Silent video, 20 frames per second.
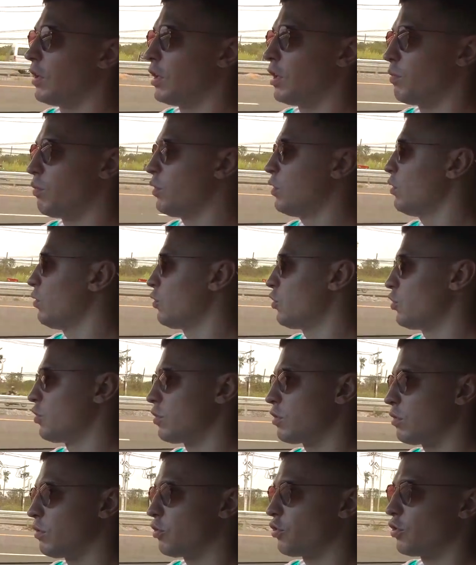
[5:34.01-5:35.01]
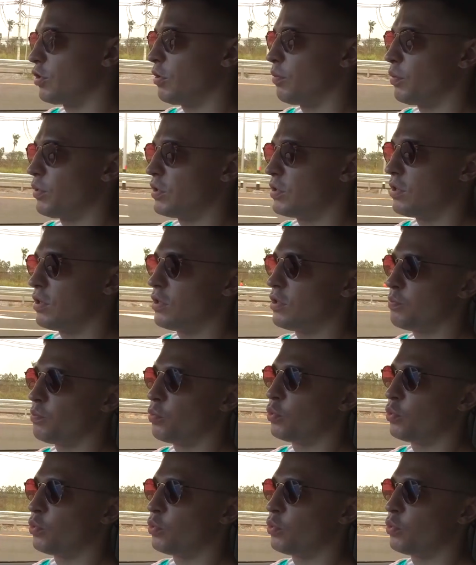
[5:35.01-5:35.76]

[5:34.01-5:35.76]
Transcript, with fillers: И было очень сложно определить